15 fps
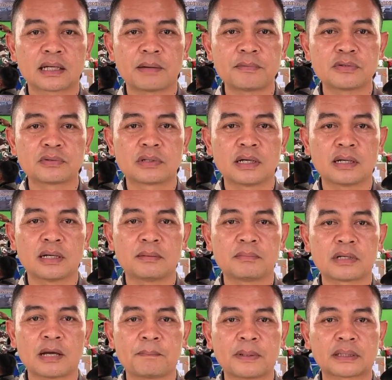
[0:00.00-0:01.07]
kami juga
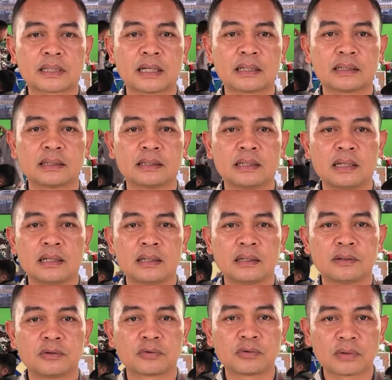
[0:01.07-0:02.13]
mendapatkan
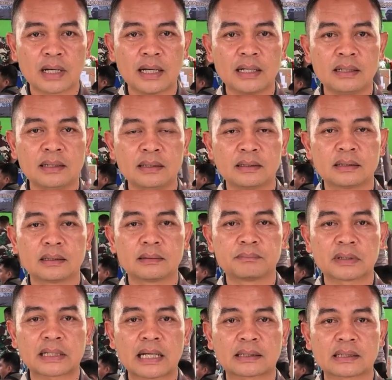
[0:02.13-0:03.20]
dukungan
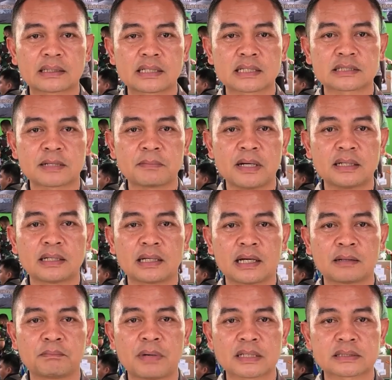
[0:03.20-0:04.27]
berkat kerjasama
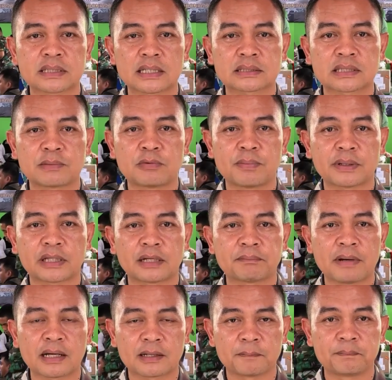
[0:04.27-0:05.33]
dengan Basnas Kabupaten
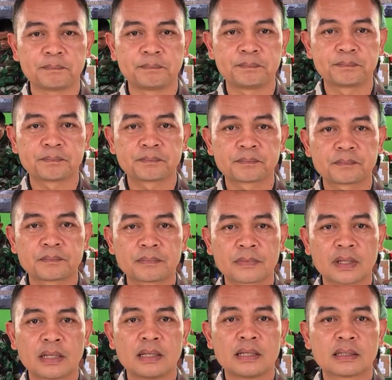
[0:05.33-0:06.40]
Pangkep
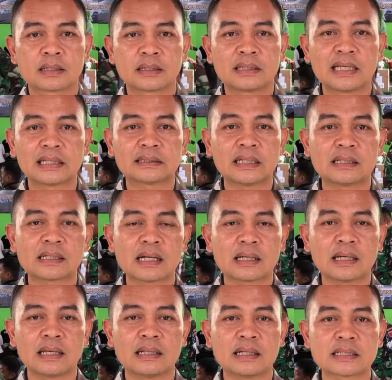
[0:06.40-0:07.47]
kegiatan
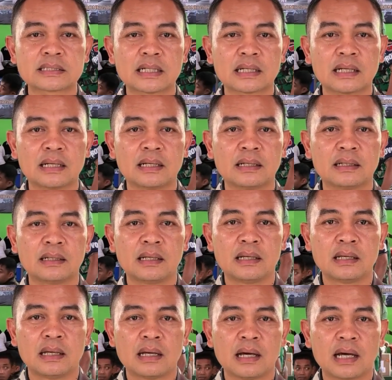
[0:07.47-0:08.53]
rangkaian acara
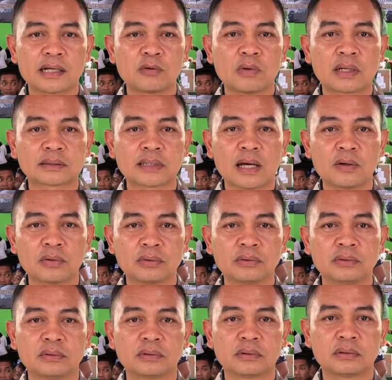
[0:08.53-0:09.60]
hari ulang tahun
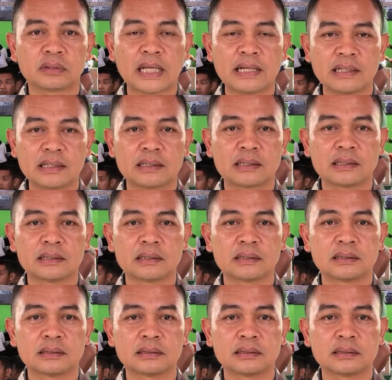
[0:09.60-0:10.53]
TNI ke